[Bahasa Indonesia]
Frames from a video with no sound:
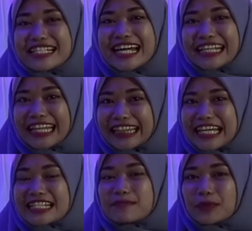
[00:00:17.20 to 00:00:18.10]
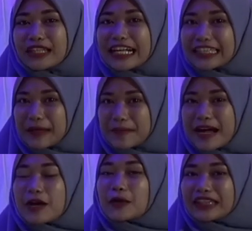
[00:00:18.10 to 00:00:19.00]
kita seputar tema
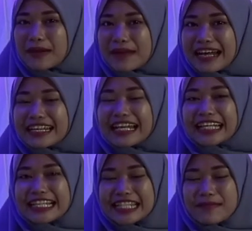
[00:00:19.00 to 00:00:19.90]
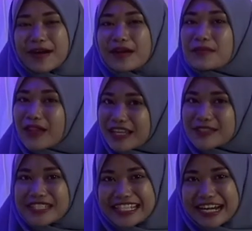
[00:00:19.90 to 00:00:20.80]
keutamaan dan keistimewaan bulan
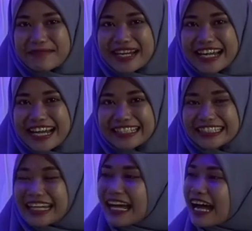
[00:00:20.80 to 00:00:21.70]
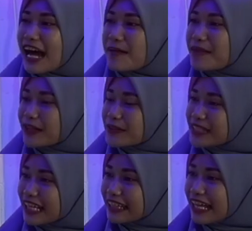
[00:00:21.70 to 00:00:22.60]
suci Ramadan. Baik
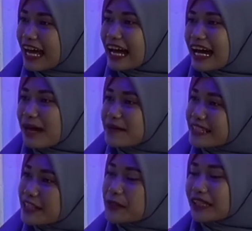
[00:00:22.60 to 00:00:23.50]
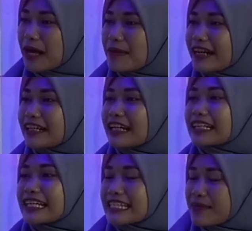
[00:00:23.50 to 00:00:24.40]
Ustadz, apa sih keutamaan dan
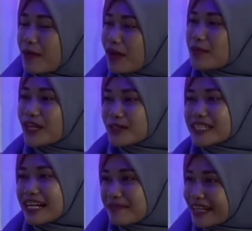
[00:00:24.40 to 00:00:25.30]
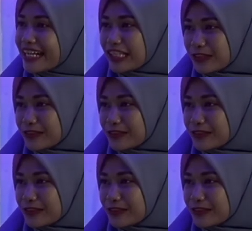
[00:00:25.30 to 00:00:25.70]
keistimewaan bulan suci Ramadan itu?